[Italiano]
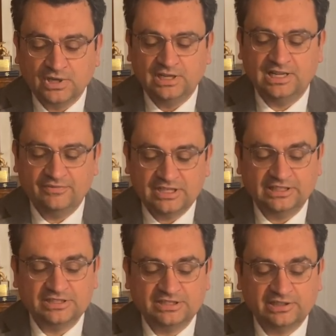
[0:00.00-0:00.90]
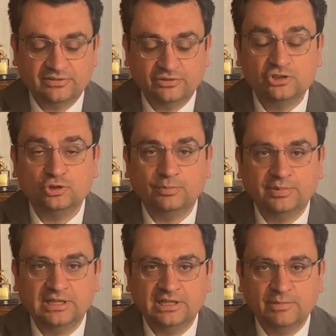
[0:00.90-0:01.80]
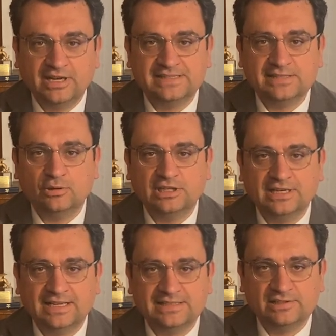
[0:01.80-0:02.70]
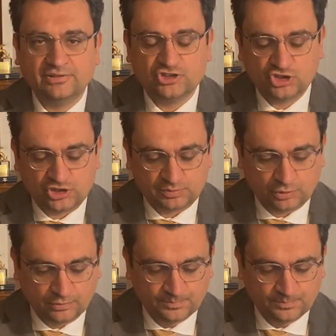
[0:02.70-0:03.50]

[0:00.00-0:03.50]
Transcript: la via del sacrificio per la liberazione dal nazifascismo.